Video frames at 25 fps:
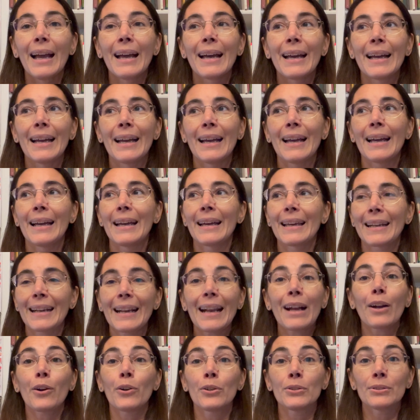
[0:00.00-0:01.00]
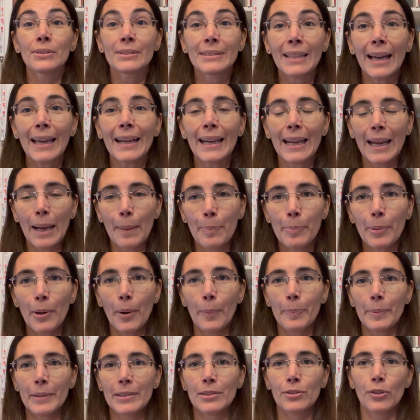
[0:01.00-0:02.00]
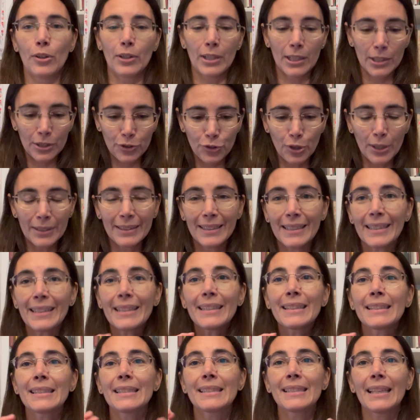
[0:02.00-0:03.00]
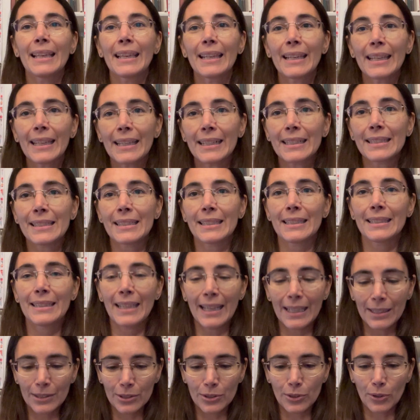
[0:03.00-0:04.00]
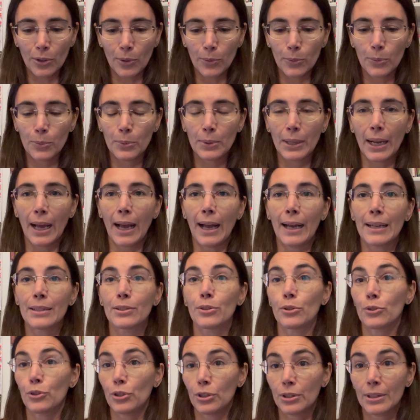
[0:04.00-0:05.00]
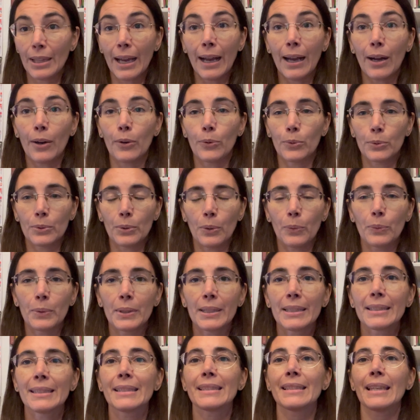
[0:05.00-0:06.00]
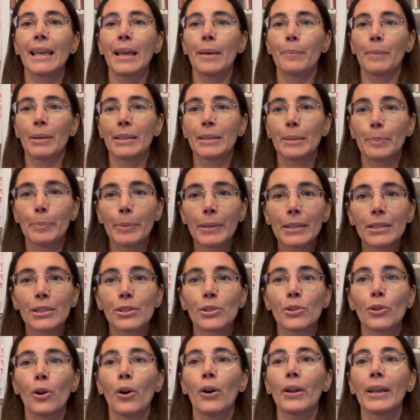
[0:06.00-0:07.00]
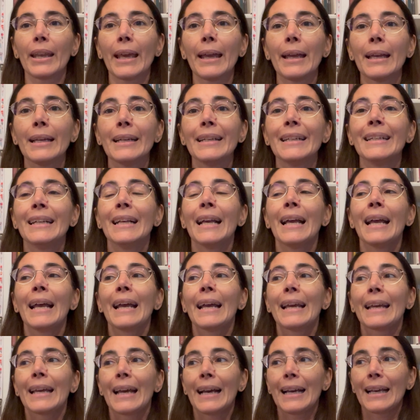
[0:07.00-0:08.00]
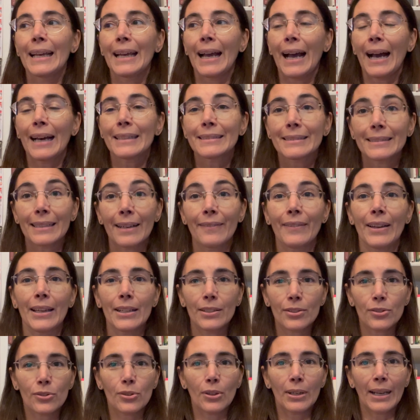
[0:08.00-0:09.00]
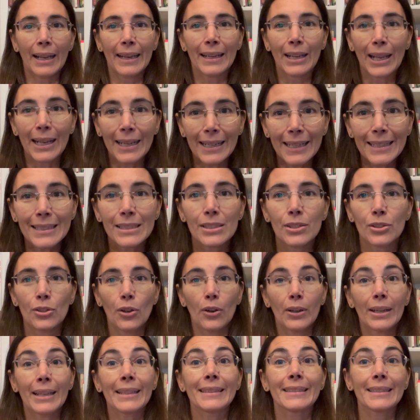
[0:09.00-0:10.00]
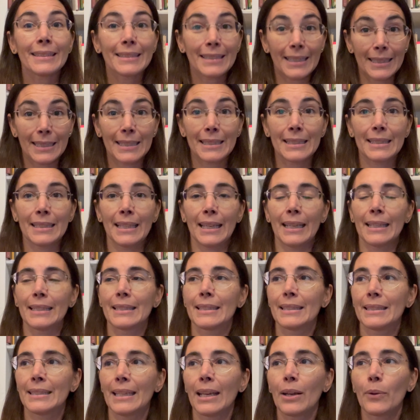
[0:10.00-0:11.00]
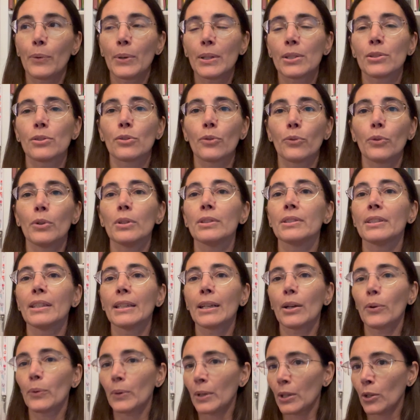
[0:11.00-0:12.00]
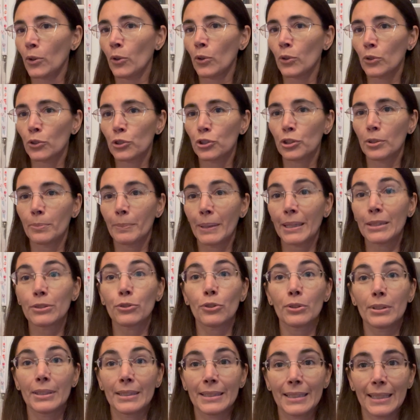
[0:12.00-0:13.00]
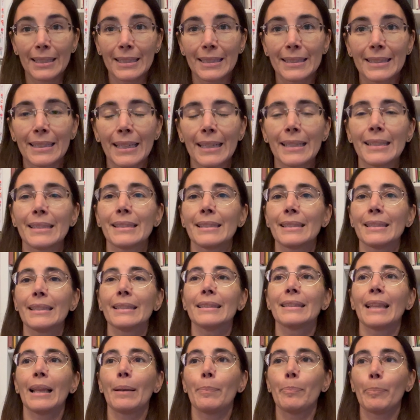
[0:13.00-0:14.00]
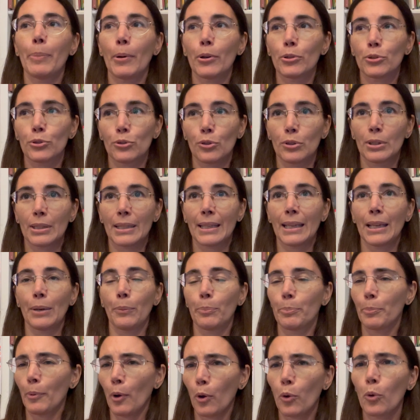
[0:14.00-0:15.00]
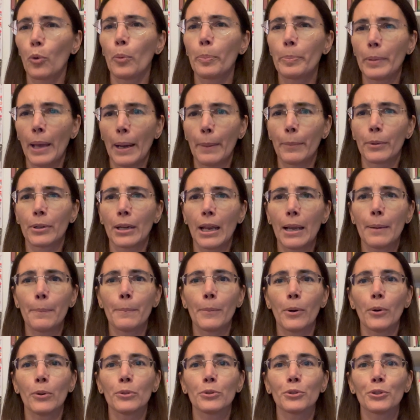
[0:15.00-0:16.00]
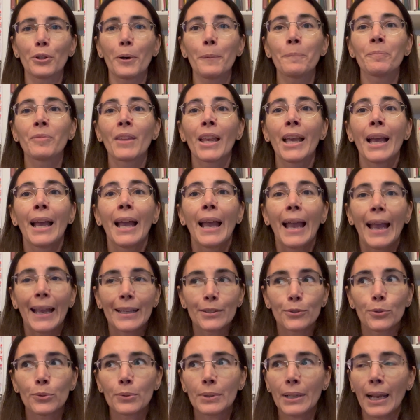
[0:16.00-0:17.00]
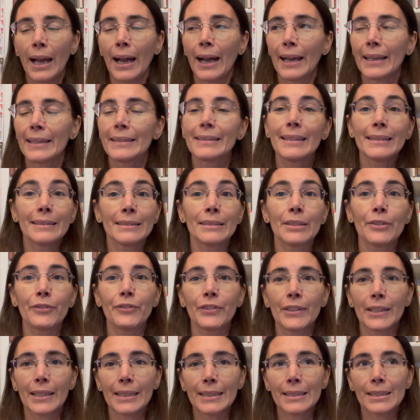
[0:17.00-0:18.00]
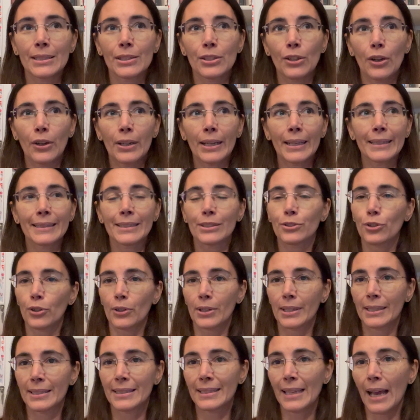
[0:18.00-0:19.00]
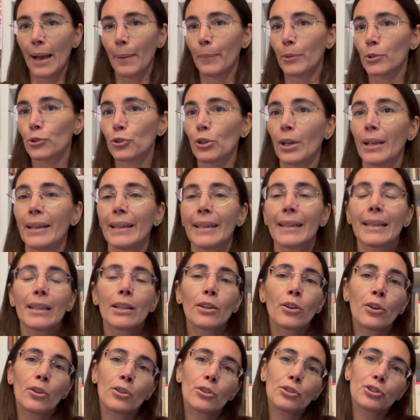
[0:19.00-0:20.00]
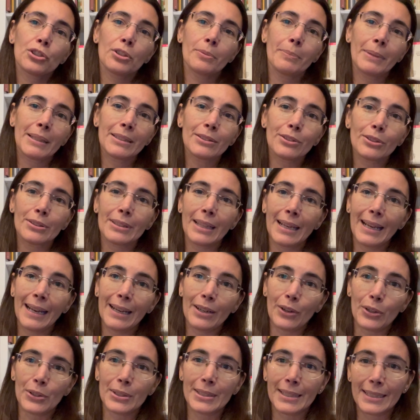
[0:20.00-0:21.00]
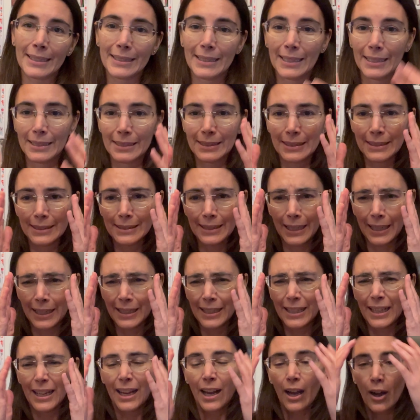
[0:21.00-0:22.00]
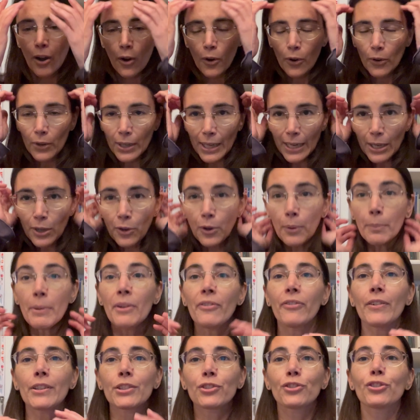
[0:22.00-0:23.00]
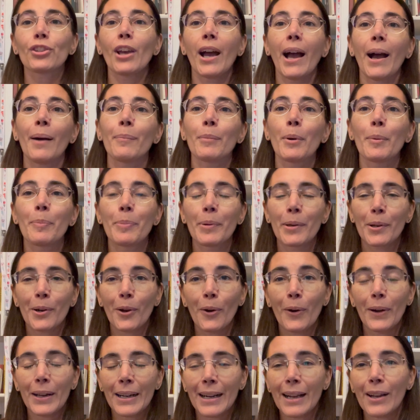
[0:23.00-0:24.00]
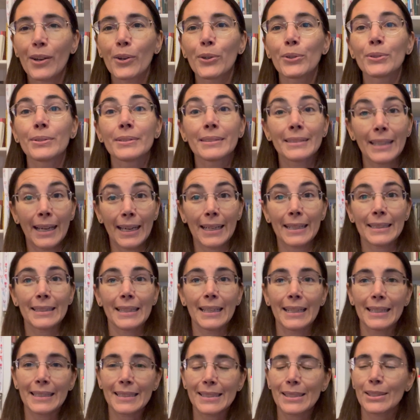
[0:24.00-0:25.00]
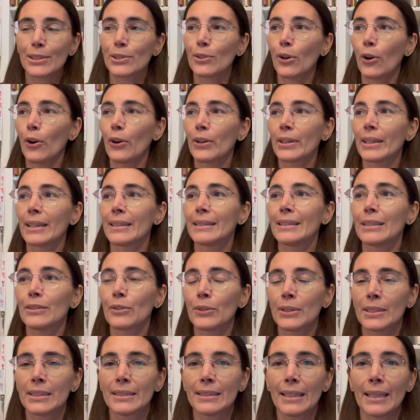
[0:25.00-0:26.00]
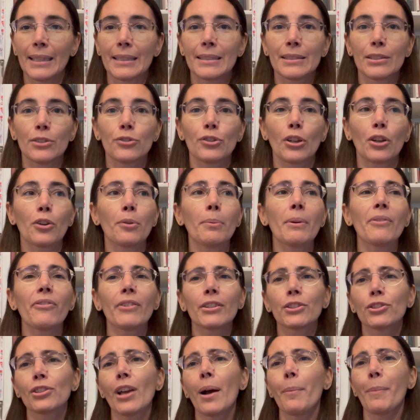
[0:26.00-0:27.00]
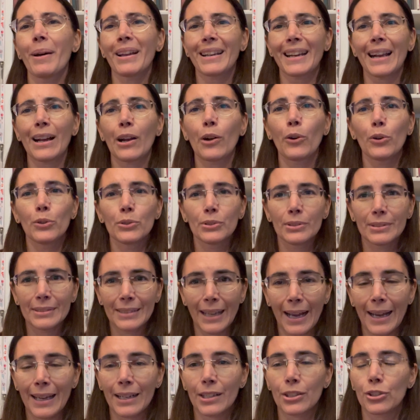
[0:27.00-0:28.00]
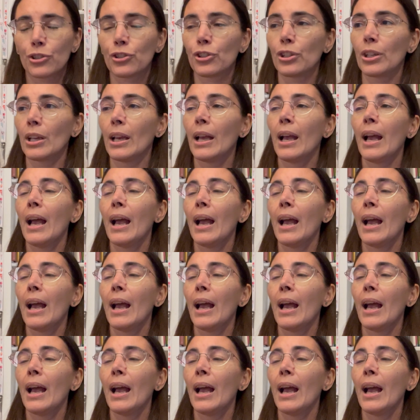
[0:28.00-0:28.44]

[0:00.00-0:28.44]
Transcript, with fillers: eh, raccontare la propria storia, cioè di inserirsi dentro una società, un, un insieme di persone eh, attraverso la narrazione di se stessi e questo vuol dire un riconoscimento di se stessi, del posto che occupiamo nel mondo ed una identificazione di ciò che siamo, cioè il riconoscimento della nostra identità. Ora, come facciamo però a raccontare delle storie di noi stessi? Cioè come facciamo a raccontarci?